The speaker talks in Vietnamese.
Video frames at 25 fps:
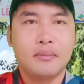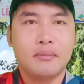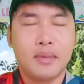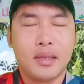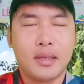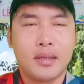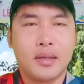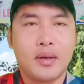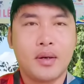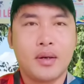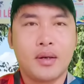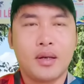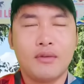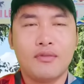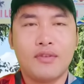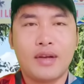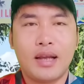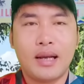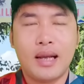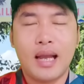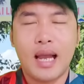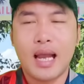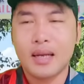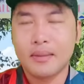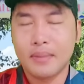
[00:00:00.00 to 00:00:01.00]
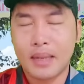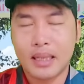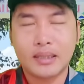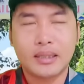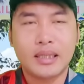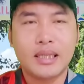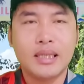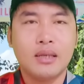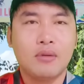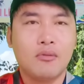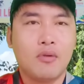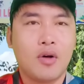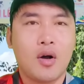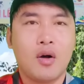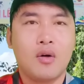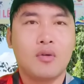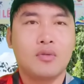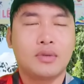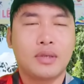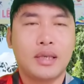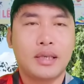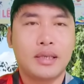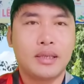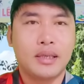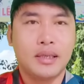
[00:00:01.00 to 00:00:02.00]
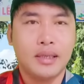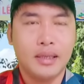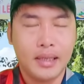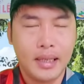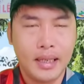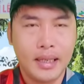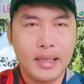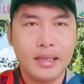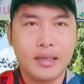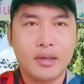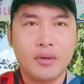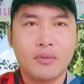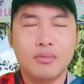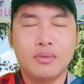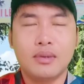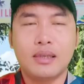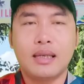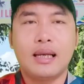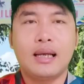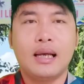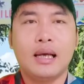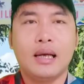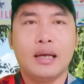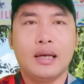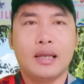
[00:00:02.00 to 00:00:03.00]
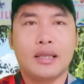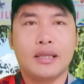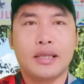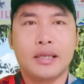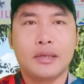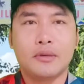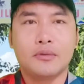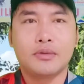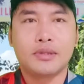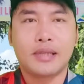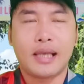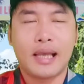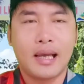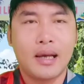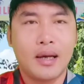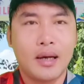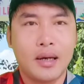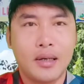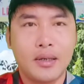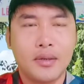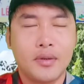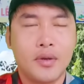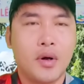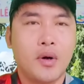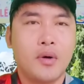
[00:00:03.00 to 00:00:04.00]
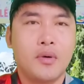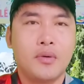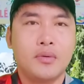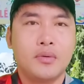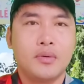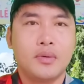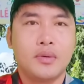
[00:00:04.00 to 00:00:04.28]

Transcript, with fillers: mình ngồi đó khoảng hai ba tiếng đồng hồ thì chứng kiến cũng rất là nhiều xe hơi vô